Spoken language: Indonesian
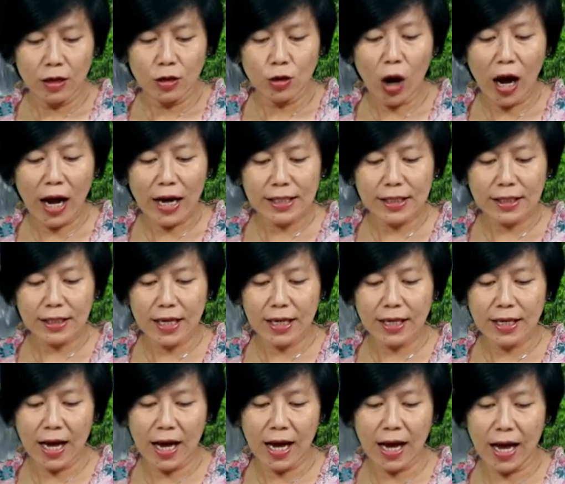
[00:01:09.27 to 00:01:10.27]
Yohanes
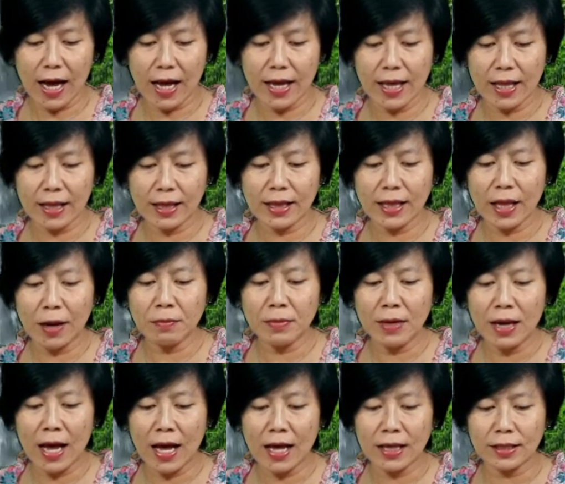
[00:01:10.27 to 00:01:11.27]
3 ayat
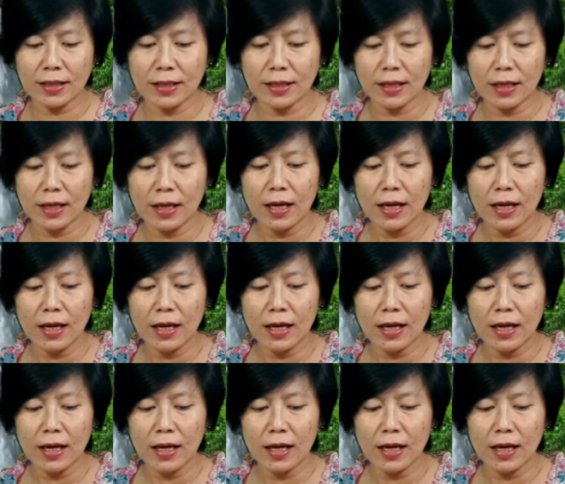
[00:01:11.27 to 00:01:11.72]
16.